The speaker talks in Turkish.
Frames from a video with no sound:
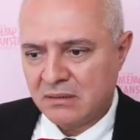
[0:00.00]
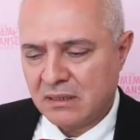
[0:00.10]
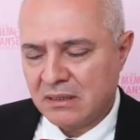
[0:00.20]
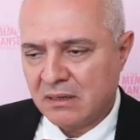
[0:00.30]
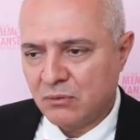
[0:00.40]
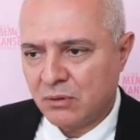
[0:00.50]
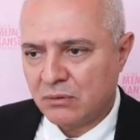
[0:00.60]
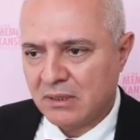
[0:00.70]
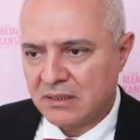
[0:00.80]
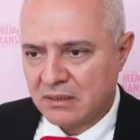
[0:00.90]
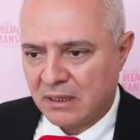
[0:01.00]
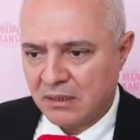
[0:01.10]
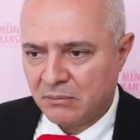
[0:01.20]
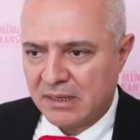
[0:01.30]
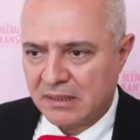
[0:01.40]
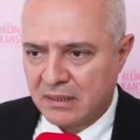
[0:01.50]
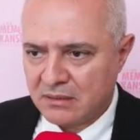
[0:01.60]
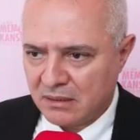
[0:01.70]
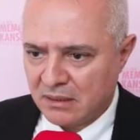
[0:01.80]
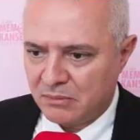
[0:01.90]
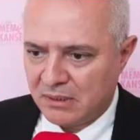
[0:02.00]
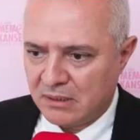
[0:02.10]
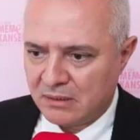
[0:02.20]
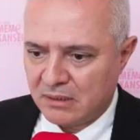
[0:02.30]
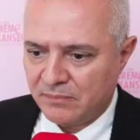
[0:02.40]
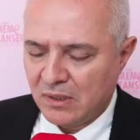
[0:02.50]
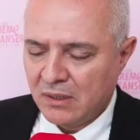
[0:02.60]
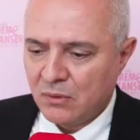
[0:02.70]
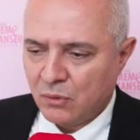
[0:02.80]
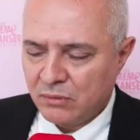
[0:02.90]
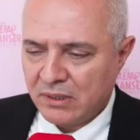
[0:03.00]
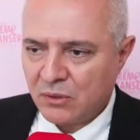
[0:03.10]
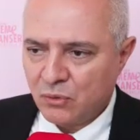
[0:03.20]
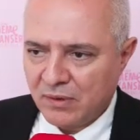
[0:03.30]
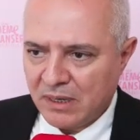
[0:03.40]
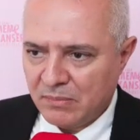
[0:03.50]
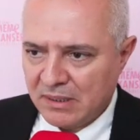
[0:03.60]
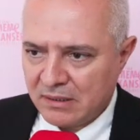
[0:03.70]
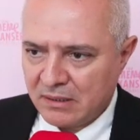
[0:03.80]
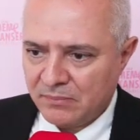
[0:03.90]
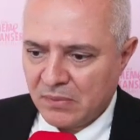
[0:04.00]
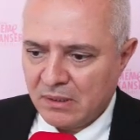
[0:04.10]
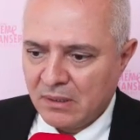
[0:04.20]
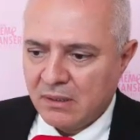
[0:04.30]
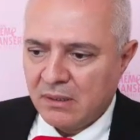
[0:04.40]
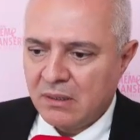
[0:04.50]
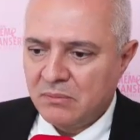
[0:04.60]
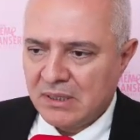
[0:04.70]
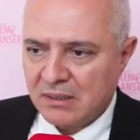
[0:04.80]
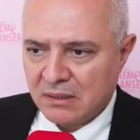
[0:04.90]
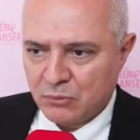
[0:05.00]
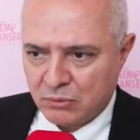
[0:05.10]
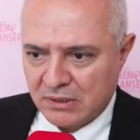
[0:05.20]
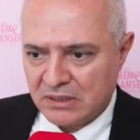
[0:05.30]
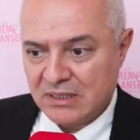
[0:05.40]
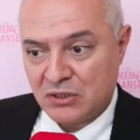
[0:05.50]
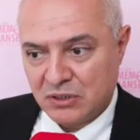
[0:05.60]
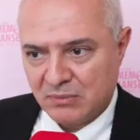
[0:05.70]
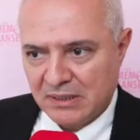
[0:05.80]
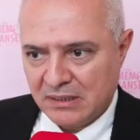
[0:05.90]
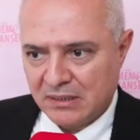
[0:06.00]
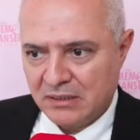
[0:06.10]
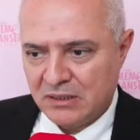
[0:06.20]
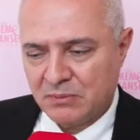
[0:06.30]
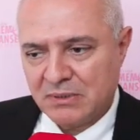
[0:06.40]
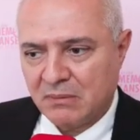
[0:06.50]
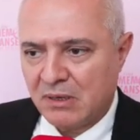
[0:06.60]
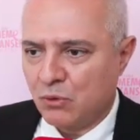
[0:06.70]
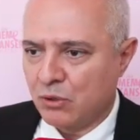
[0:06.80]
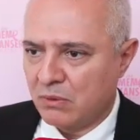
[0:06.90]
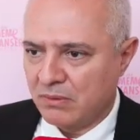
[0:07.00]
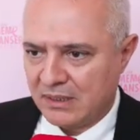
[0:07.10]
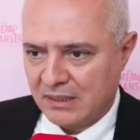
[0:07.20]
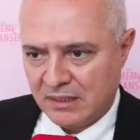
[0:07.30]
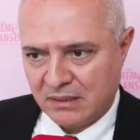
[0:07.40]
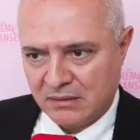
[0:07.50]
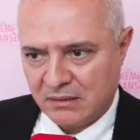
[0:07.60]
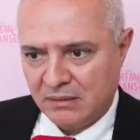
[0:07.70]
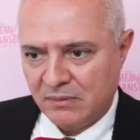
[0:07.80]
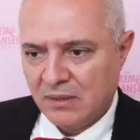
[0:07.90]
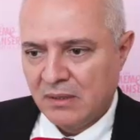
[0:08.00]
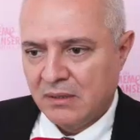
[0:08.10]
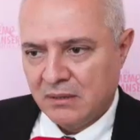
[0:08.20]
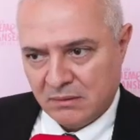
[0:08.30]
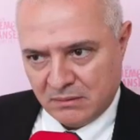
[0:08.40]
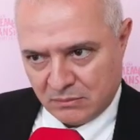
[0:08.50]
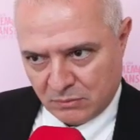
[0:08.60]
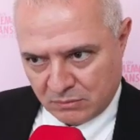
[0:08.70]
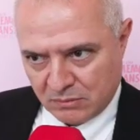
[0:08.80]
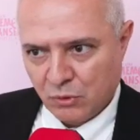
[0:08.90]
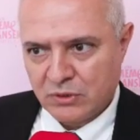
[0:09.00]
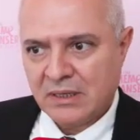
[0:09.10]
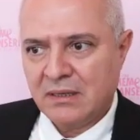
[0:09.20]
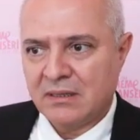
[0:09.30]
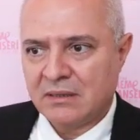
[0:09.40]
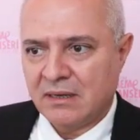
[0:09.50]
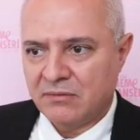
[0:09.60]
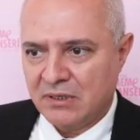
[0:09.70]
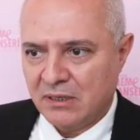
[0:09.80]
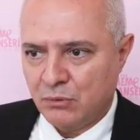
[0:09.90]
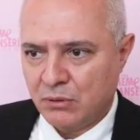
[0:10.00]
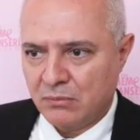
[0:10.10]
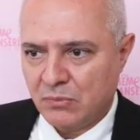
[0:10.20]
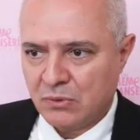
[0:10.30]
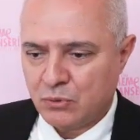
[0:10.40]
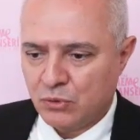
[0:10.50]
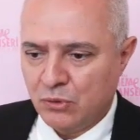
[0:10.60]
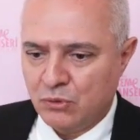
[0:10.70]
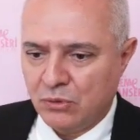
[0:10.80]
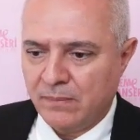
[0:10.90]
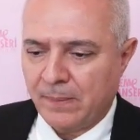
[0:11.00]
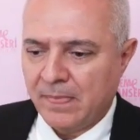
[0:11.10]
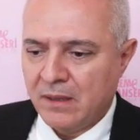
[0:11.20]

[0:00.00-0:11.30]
tedavi gördükleri sağlık merkezleriyle birlikte onlara güvenmeleri, birlikte bu süreci geçirmelerini, hiçbir zaman korkmamaları gerektiğini özellikle tavsiye ediyorum. Çünkü